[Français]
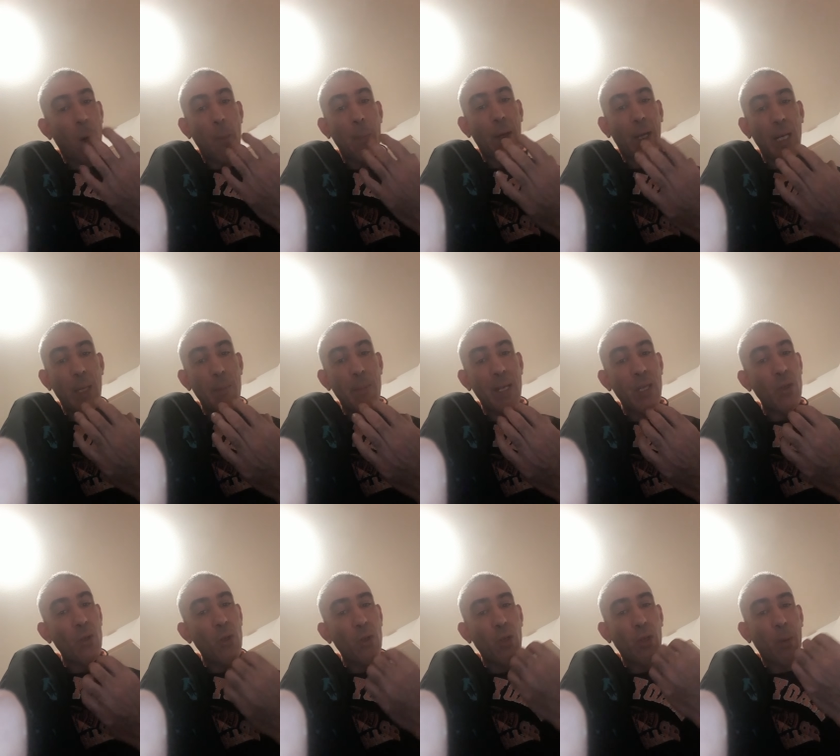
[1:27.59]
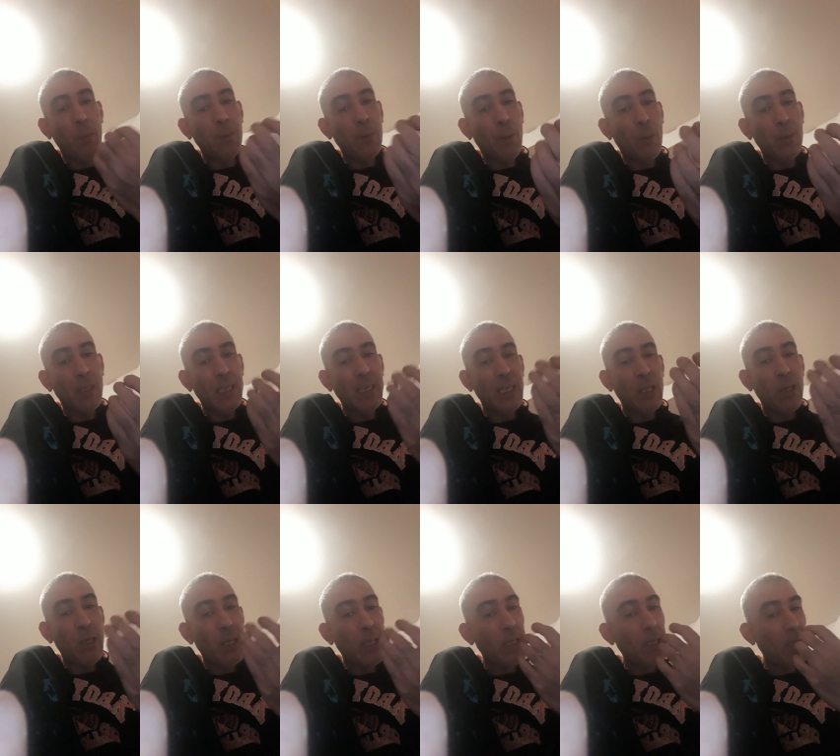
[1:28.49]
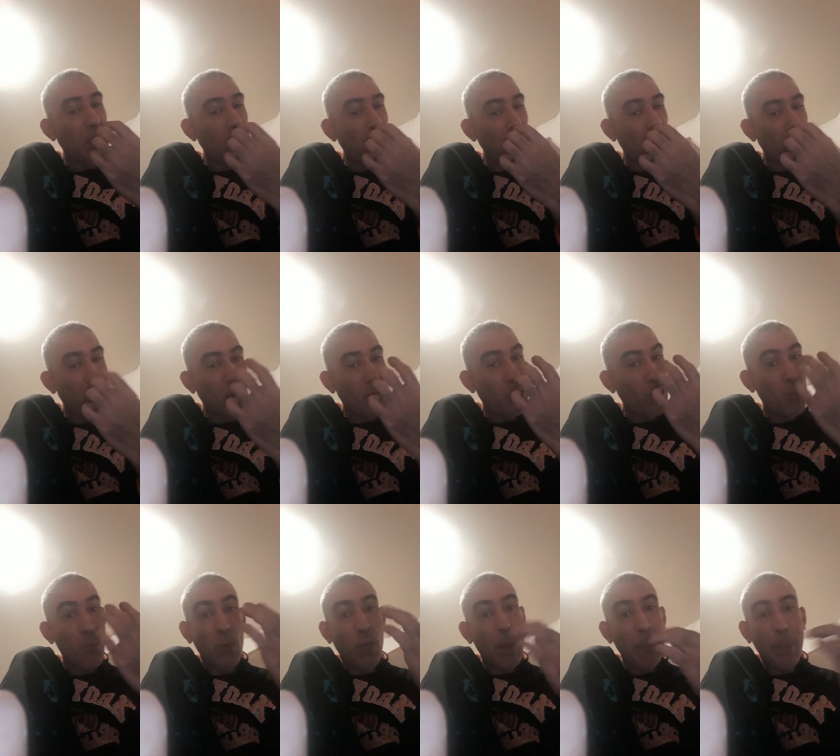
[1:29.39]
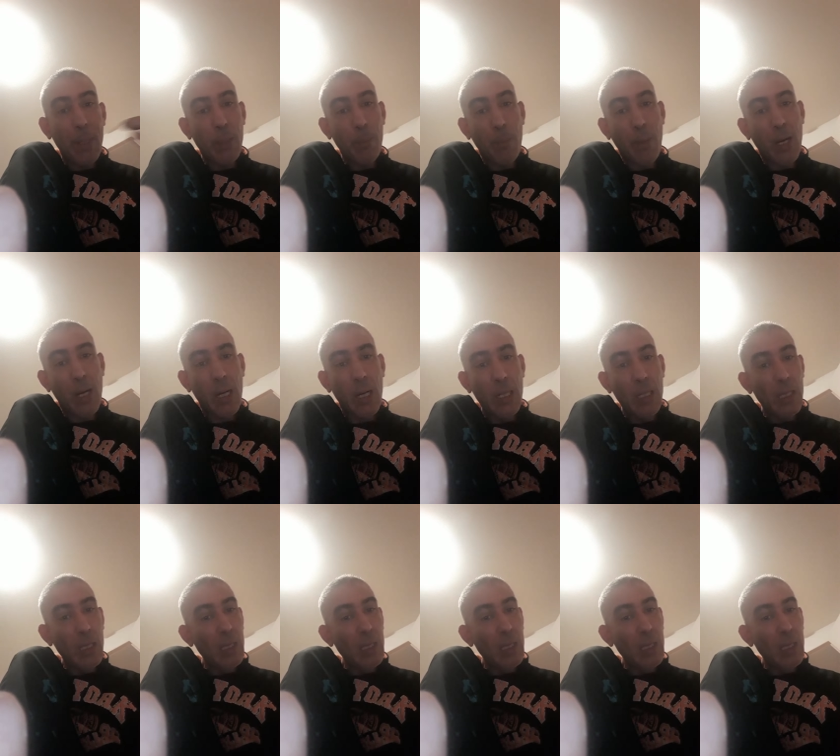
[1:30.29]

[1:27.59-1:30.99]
parler maintenant, comme, ça, ça va, je me répète pas.